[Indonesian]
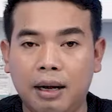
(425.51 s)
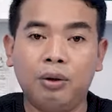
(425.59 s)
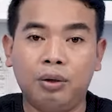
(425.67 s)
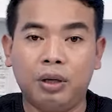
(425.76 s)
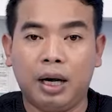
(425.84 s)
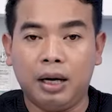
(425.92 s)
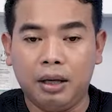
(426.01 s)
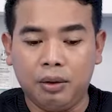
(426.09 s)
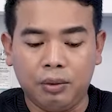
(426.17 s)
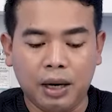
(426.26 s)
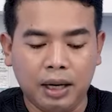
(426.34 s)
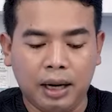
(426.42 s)
untuk yang
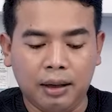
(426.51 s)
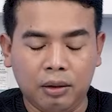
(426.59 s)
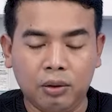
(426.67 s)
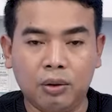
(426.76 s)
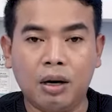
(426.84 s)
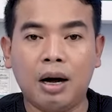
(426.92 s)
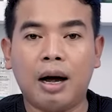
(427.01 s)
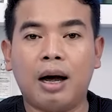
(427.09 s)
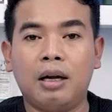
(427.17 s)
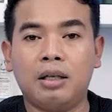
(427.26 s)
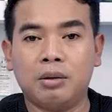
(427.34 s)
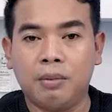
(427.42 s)
kedua yaitu
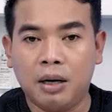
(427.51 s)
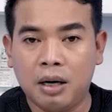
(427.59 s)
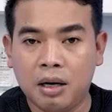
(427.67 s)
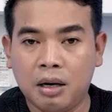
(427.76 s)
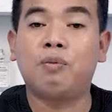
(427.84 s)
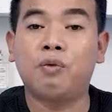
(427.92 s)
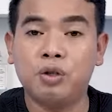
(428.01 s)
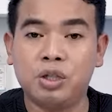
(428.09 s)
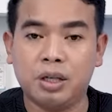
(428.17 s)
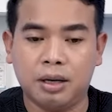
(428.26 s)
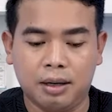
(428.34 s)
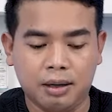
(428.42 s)
Iceberg
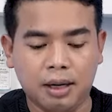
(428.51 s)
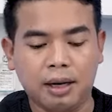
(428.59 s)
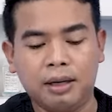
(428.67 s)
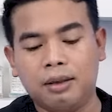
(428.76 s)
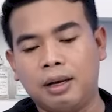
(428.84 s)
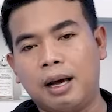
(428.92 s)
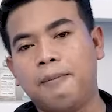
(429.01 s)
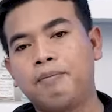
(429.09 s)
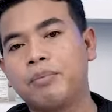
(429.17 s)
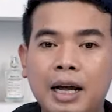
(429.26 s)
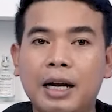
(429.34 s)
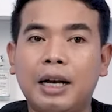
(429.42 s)
Fusion, kayak gitu ya.
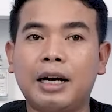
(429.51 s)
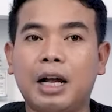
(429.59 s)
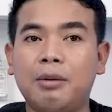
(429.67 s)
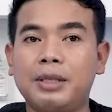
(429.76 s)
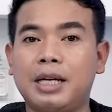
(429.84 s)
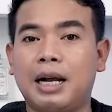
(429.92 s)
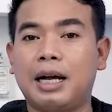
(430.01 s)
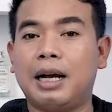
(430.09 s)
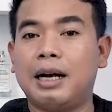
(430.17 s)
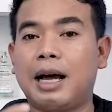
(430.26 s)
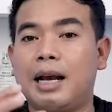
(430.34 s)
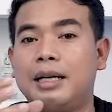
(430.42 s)
Dan kalau
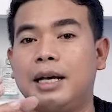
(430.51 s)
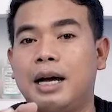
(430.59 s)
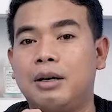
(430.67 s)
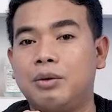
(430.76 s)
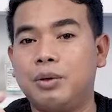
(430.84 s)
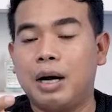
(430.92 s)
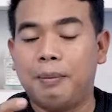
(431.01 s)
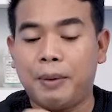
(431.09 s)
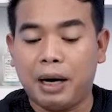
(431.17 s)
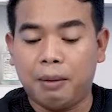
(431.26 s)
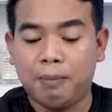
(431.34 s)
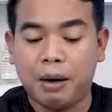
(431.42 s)
misalkan kalian udah
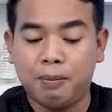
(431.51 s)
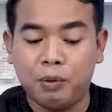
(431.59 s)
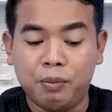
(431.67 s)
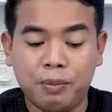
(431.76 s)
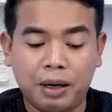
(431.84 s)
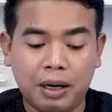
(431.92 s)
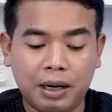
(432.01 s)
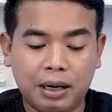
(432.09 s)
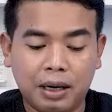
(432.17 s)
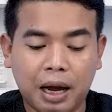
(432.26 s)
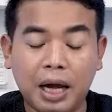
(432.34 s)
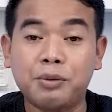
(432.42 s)
pakai parfum
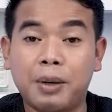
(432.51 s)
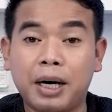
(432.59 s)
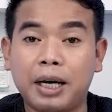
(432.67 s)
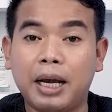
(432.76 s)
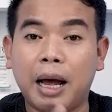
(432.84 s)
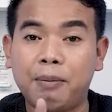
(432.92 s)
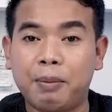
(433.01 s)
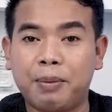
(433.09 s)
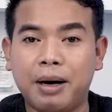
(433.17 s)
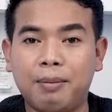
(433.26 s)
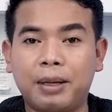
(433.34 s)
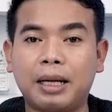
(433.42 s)
Iceberg ini, apa
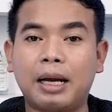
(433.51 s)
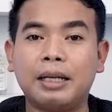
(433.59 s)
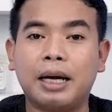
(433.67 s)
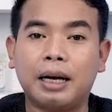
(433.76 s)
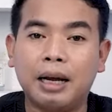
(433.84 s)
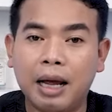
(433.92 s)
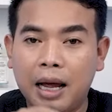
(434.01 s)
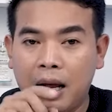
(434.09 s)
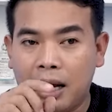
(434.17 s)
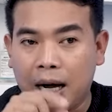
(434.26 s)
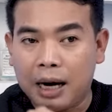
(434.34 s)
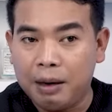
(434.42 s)
pendapat kalian?
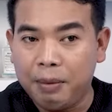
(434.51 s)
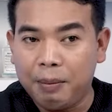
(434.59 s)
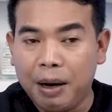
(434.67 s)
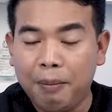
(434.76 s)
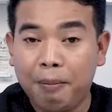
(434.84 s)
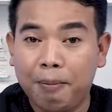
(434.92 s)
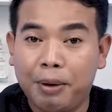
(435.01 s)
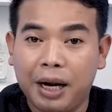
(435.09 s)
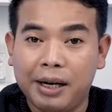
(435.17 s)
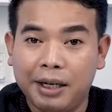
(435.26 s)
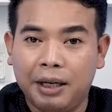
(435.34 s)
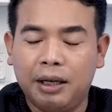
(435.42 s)
Karena memang
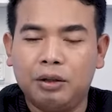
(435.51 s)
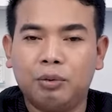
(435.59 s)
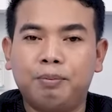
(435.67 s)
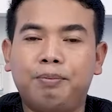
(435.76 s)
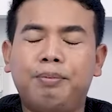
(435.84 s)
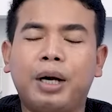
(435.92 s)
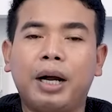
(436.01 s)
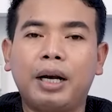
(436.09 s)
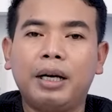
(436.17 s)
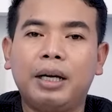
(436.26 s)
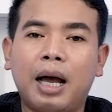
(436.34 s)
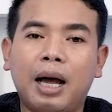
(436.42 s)
brand ini itu
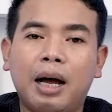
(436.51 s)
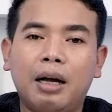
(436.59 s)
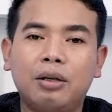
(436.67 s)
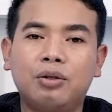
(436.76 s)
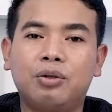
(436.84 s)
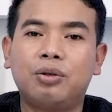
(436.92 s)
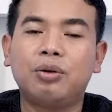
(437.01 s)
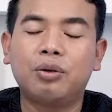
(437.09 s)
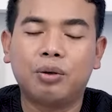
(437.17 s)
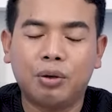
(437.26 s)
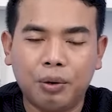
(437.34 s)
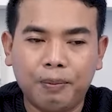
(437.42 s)
brand yang
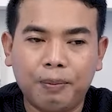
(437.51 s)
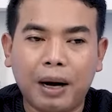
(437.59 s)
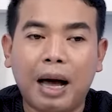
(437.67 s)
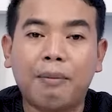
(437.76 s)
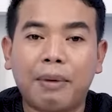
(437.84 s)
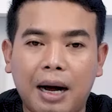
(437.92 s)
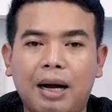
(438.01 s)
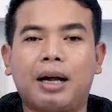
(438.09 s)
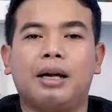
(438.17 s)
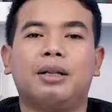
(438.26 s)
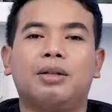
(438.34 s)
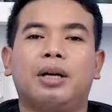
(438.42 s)
cukup lama,
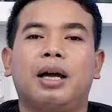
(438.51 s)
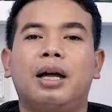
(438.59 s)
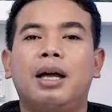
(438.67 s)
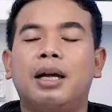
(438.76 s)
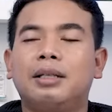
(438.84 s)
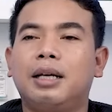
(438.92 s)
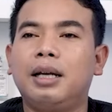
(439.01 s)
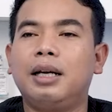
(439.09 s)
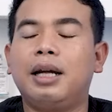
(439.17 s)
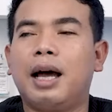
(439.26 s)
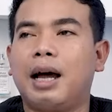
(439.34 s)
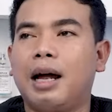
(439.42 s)
kayak gitu ya.
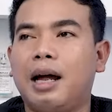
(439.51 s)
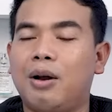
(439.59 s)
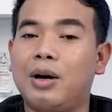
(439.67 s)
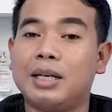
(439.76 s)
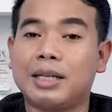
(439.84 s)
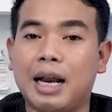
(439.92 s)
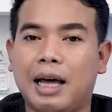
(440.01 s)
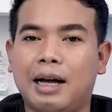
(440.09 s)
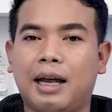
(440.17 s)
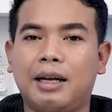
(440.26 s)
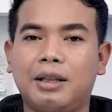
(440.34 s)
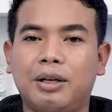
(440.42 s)
Jadi dia kalau nggak salah
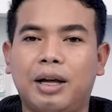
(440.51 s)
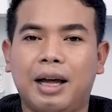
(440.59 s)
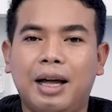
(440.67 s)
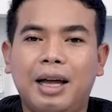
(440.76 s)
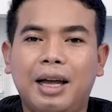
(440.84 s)
kayak gitu ya,